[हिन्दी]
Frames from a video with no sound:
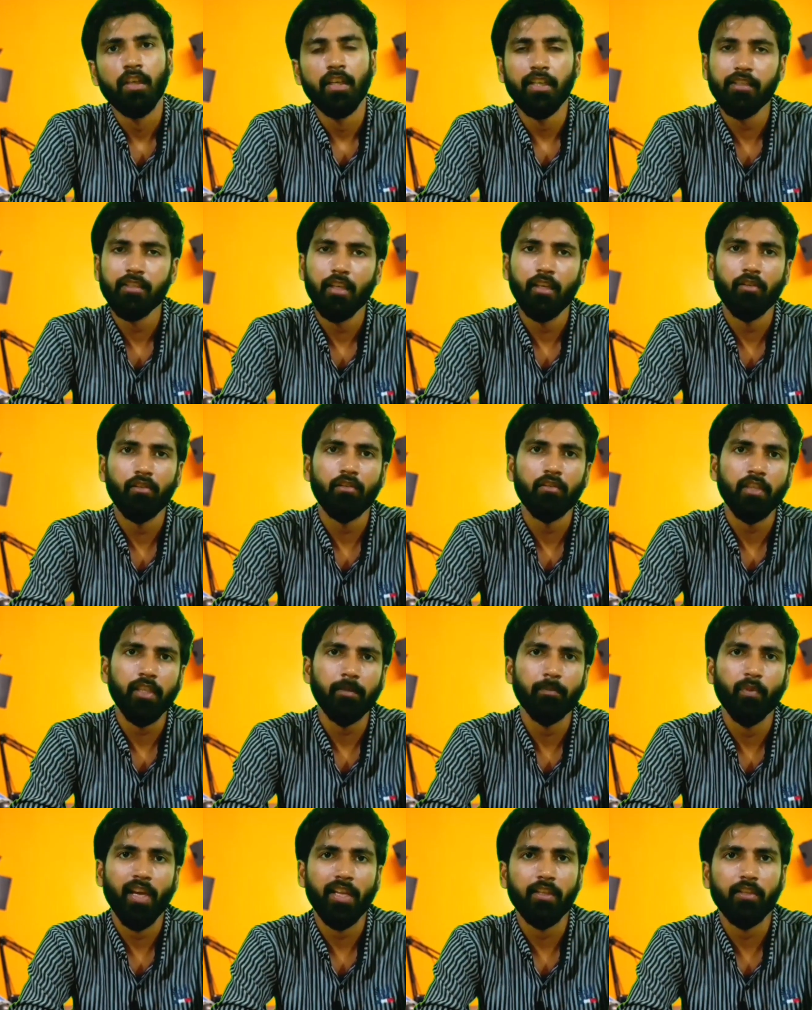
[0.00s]
इससे लोगों की
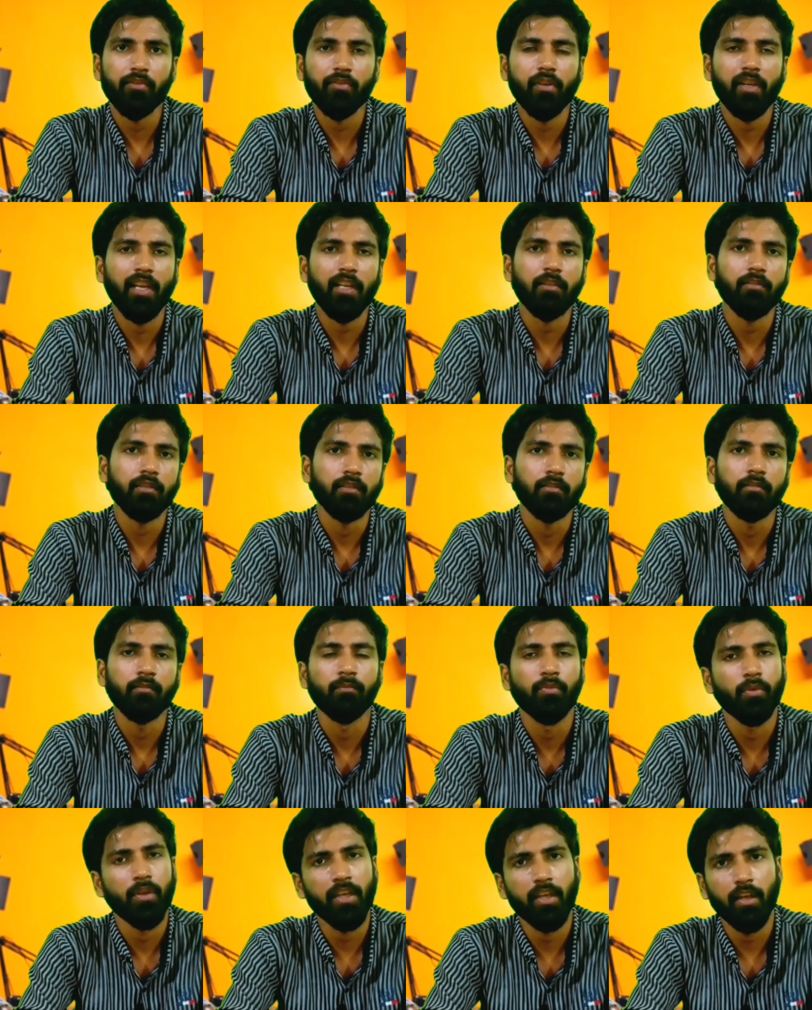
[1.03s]
बुनियादी ज़रूरियात
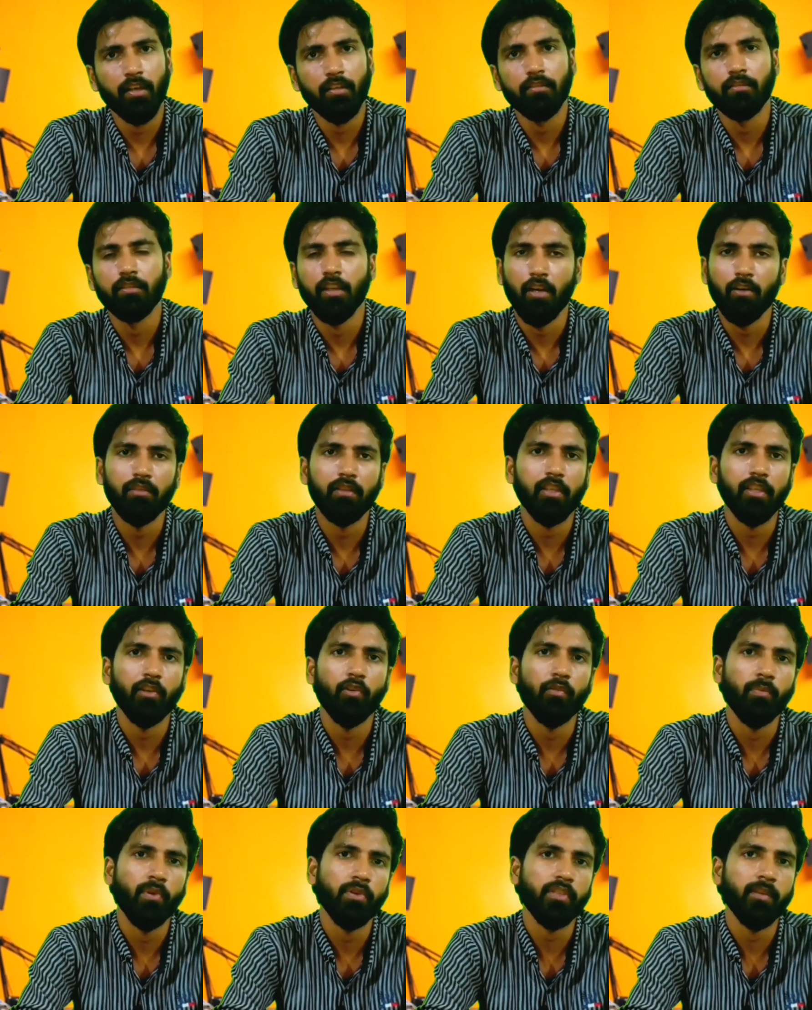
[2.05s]
पूरी ना होती
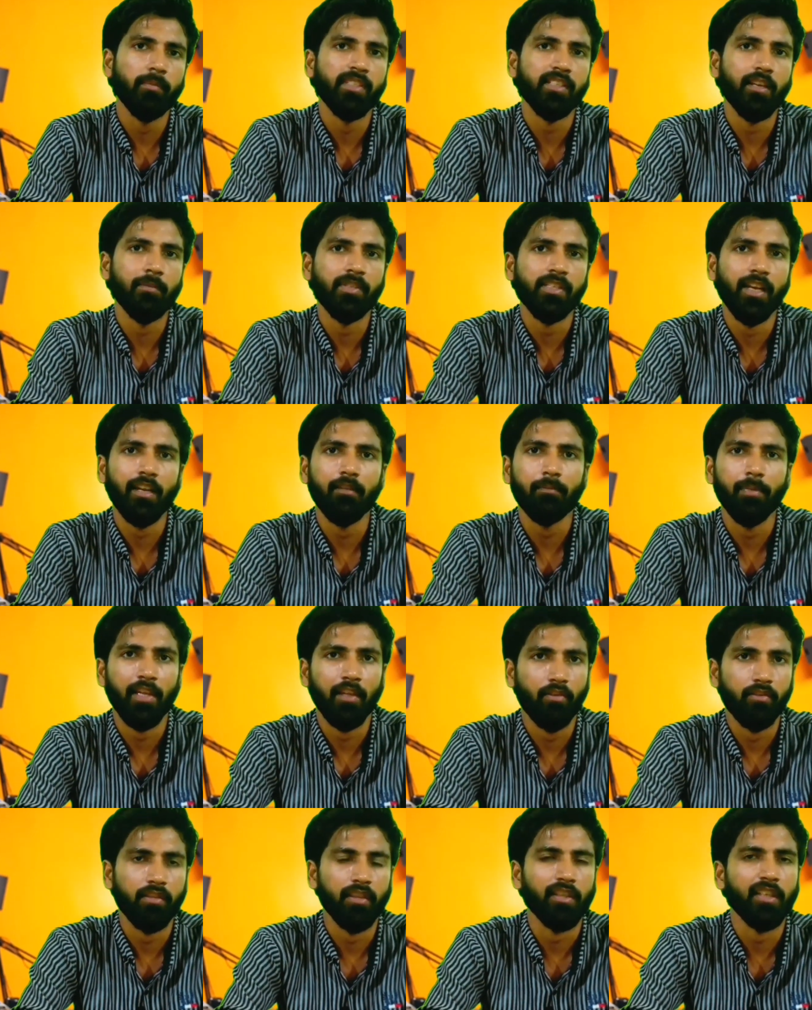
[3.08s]
और बहुत से मसले मसाइल
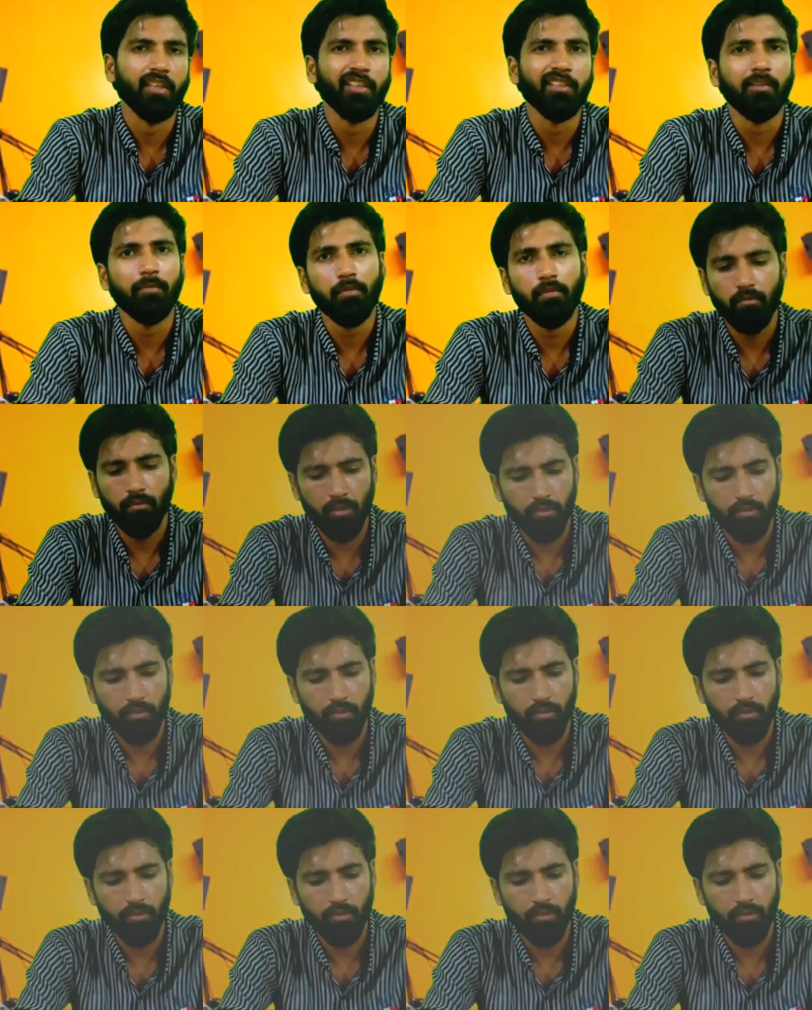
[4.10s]
पैदा हो सकते थे जब लोगों